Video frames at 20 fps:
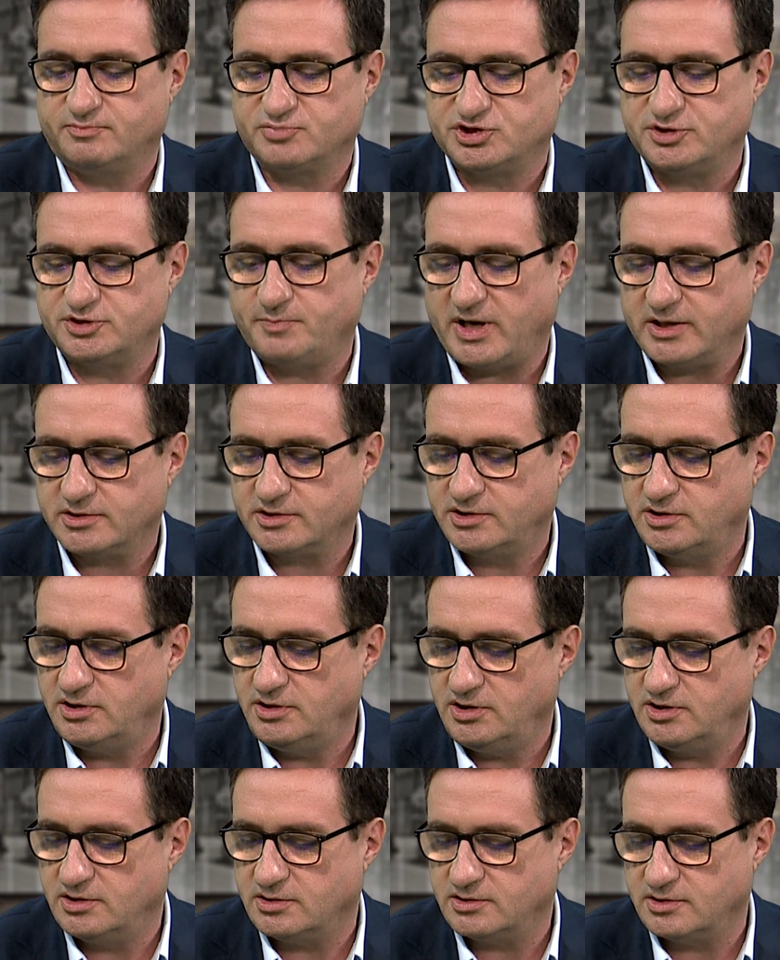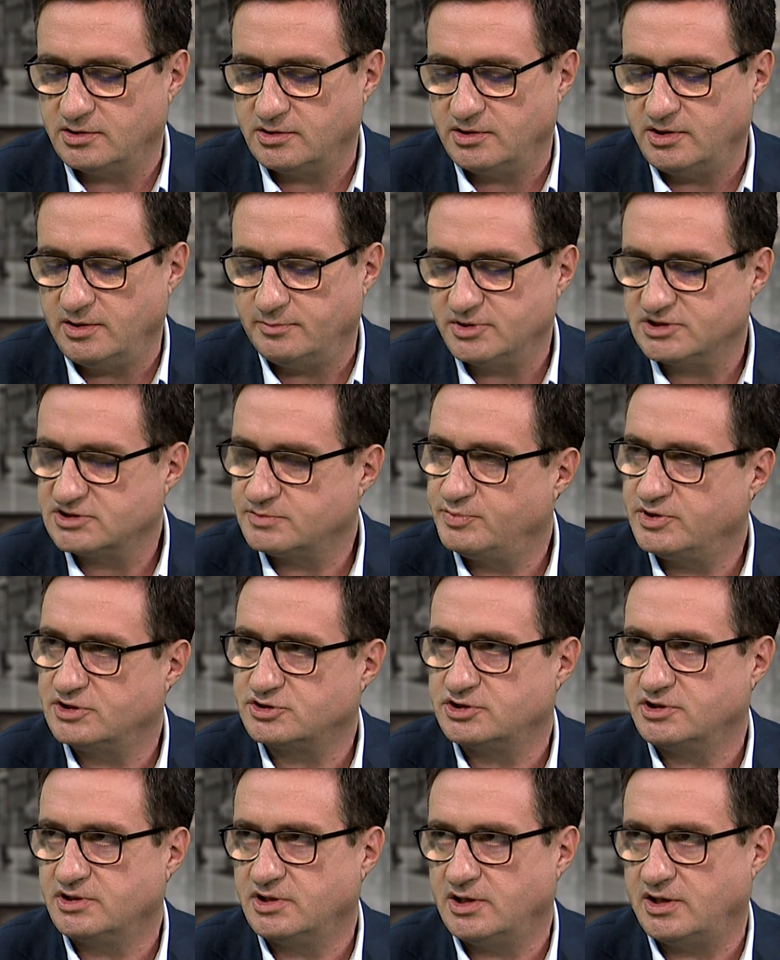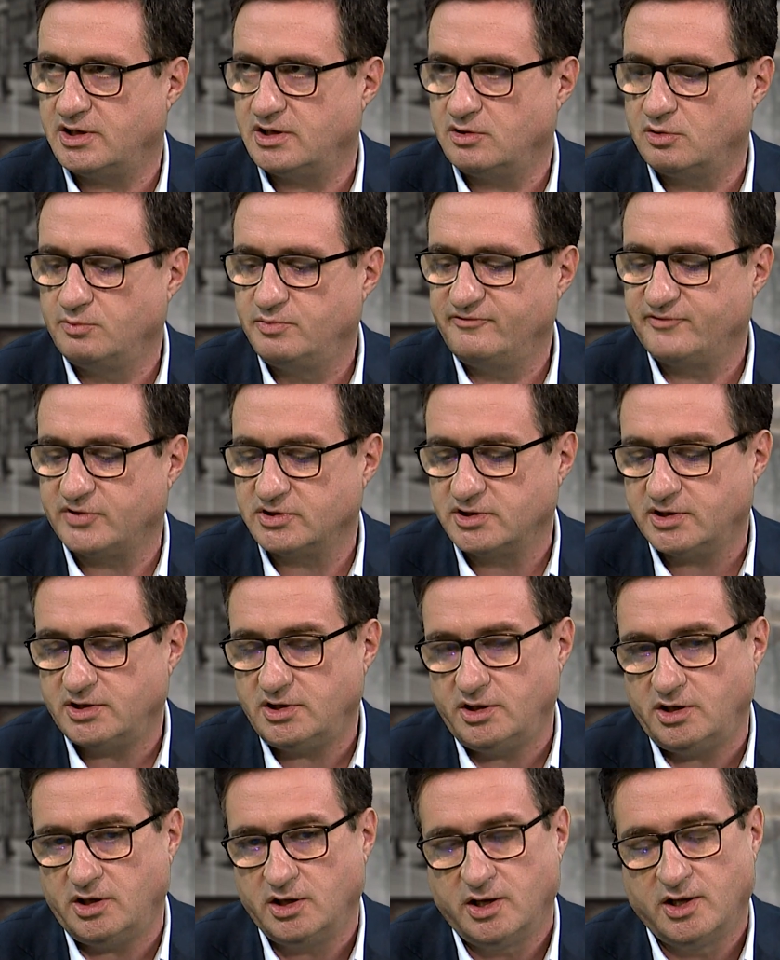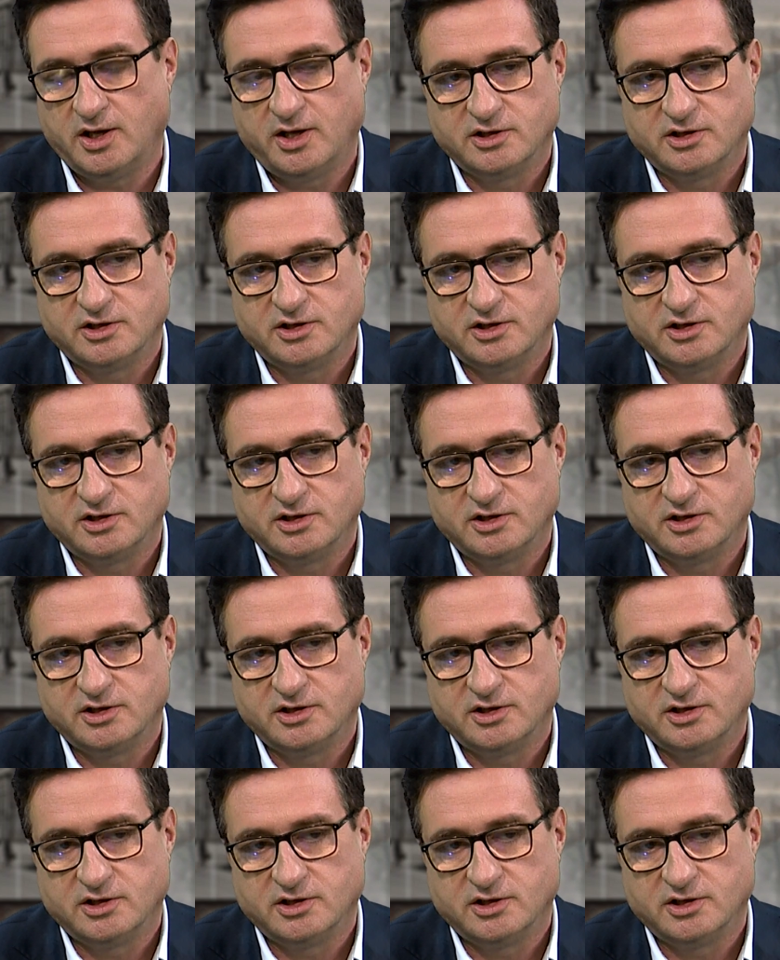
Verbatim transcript: przypadki niebezpieczne dla obywateli. To,